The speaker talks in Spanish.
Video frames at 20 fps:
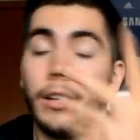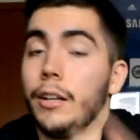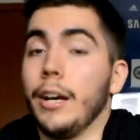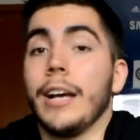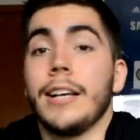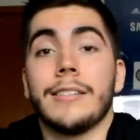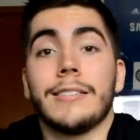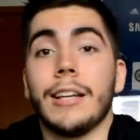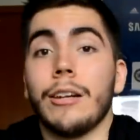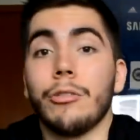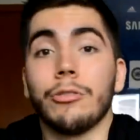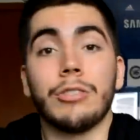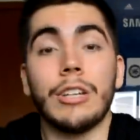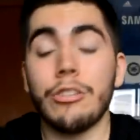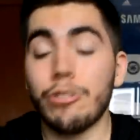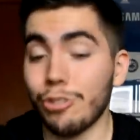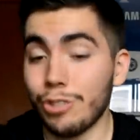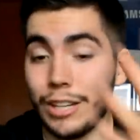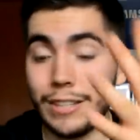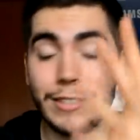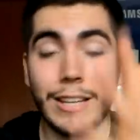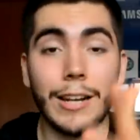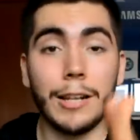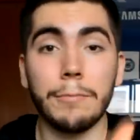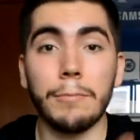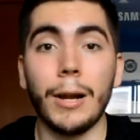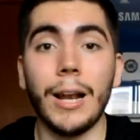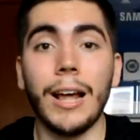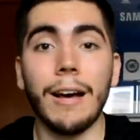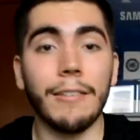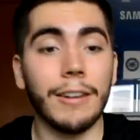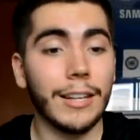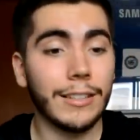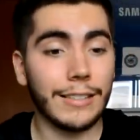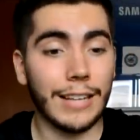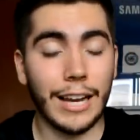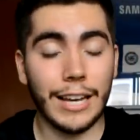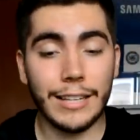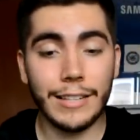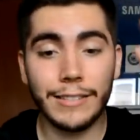ahí están los hechos, ahí están las
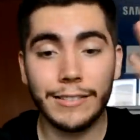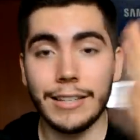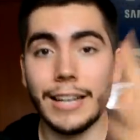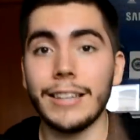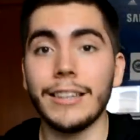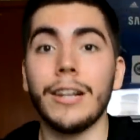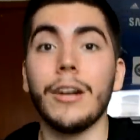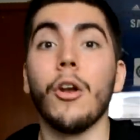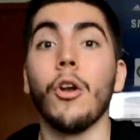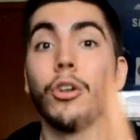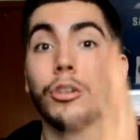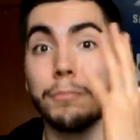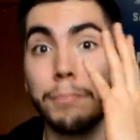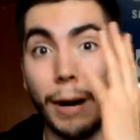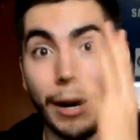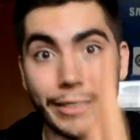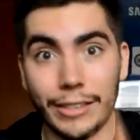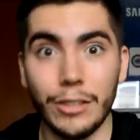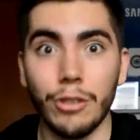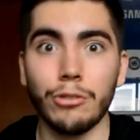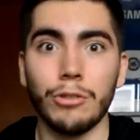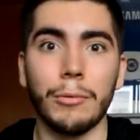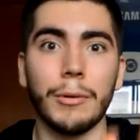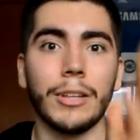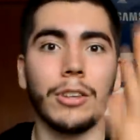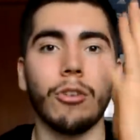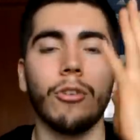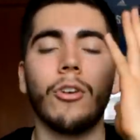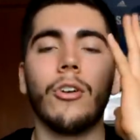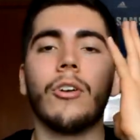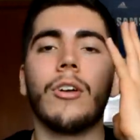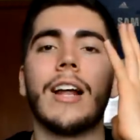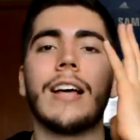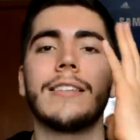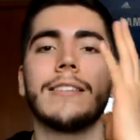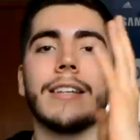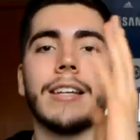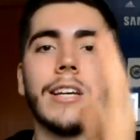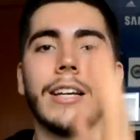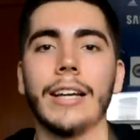palabras, ahí están los partidos, sobre todo
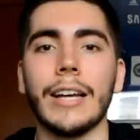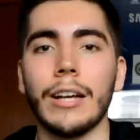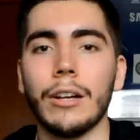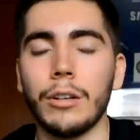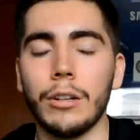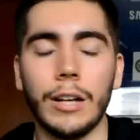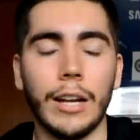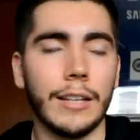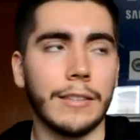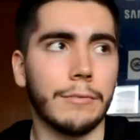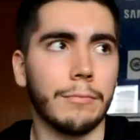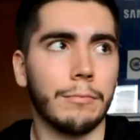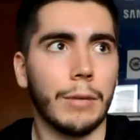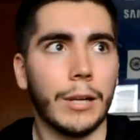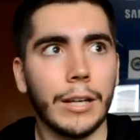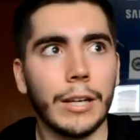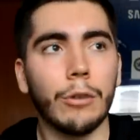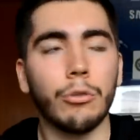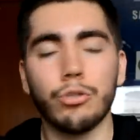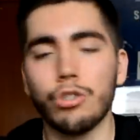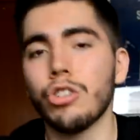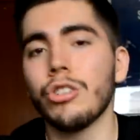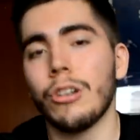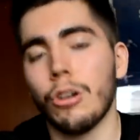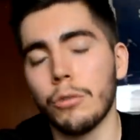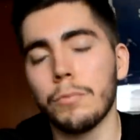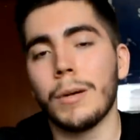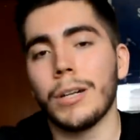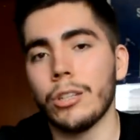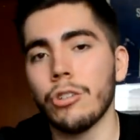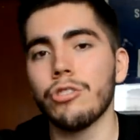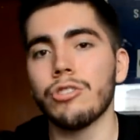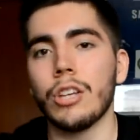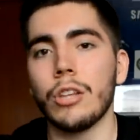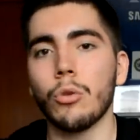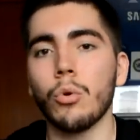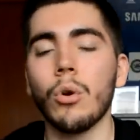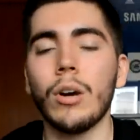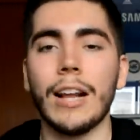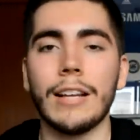las, las ejecuciones, los partidos de
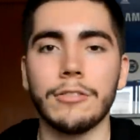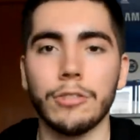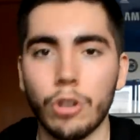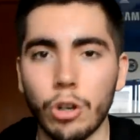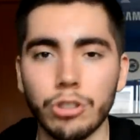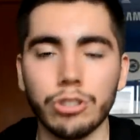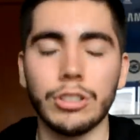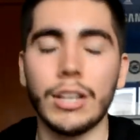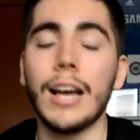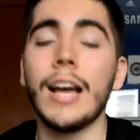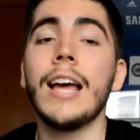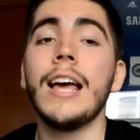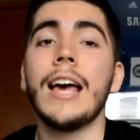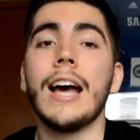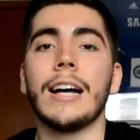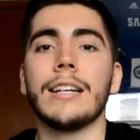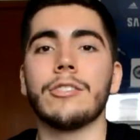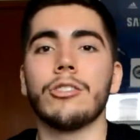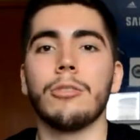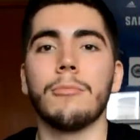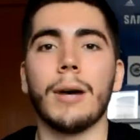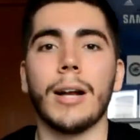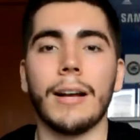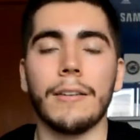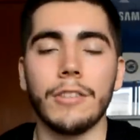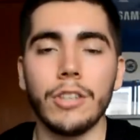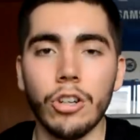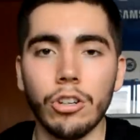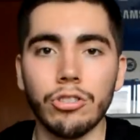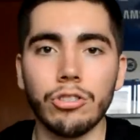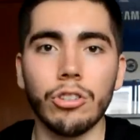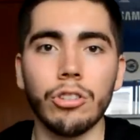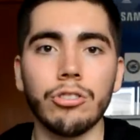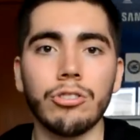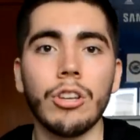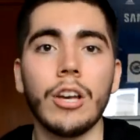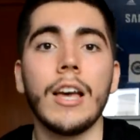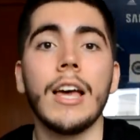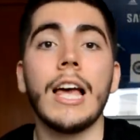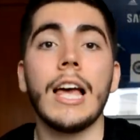Douglas Costa han sido
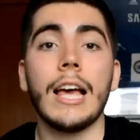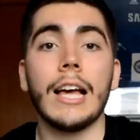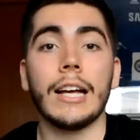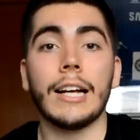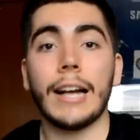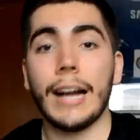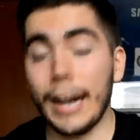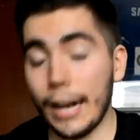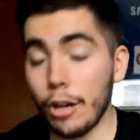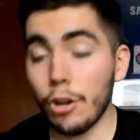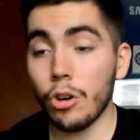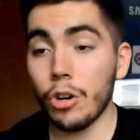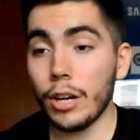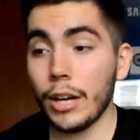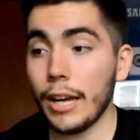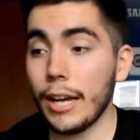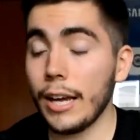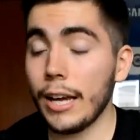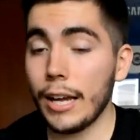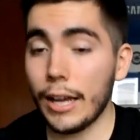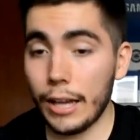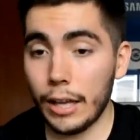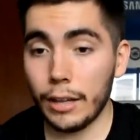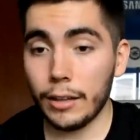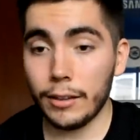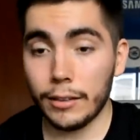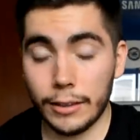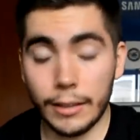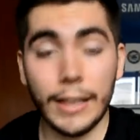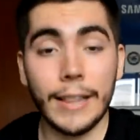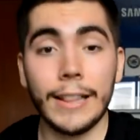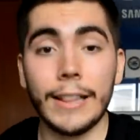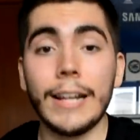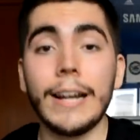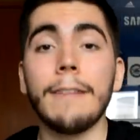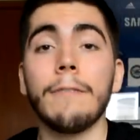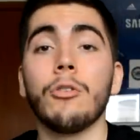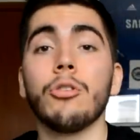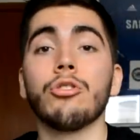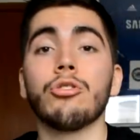maravillosos. Creo que
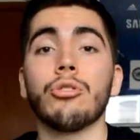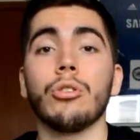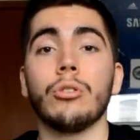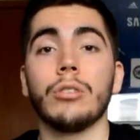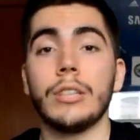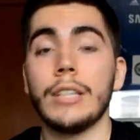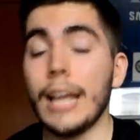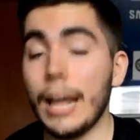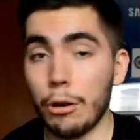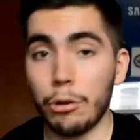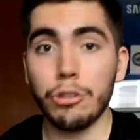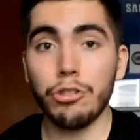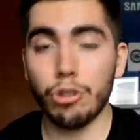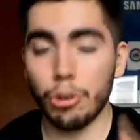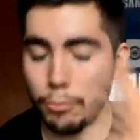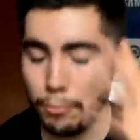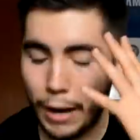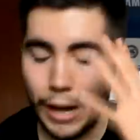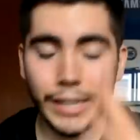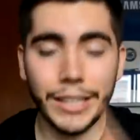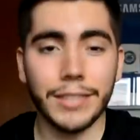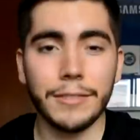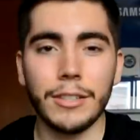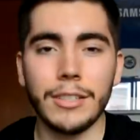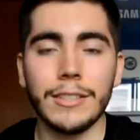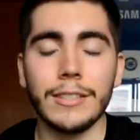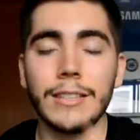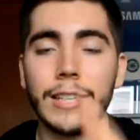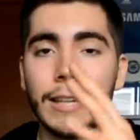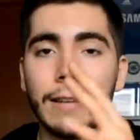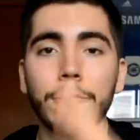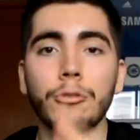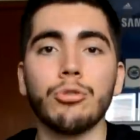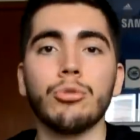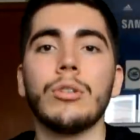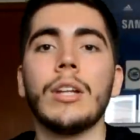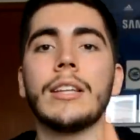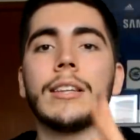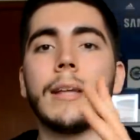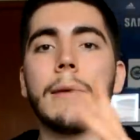tendremos, y ya lo he dicho varias veces, tenemos
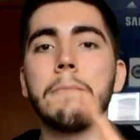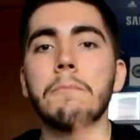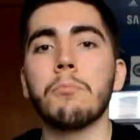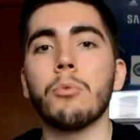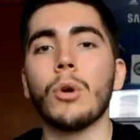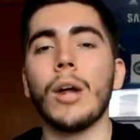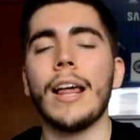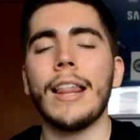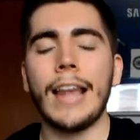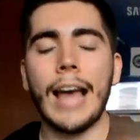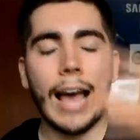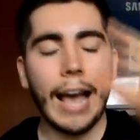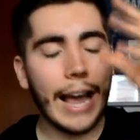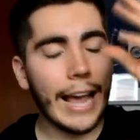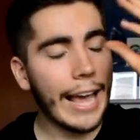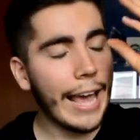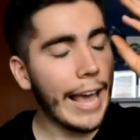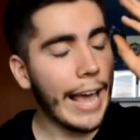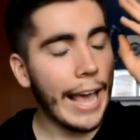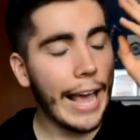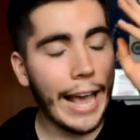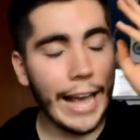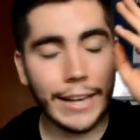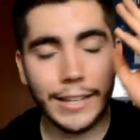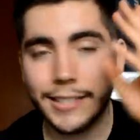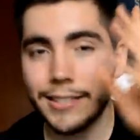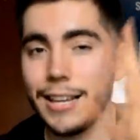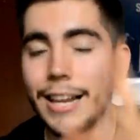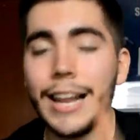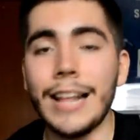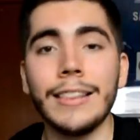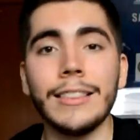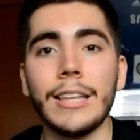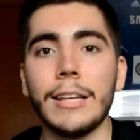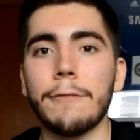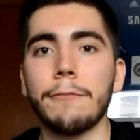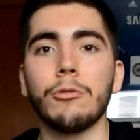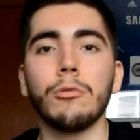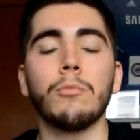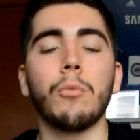una temporada excelente
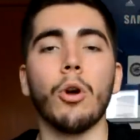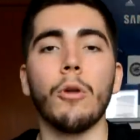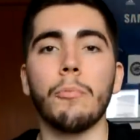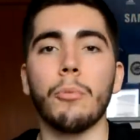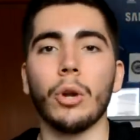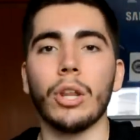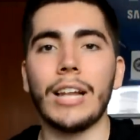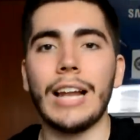de fútbol por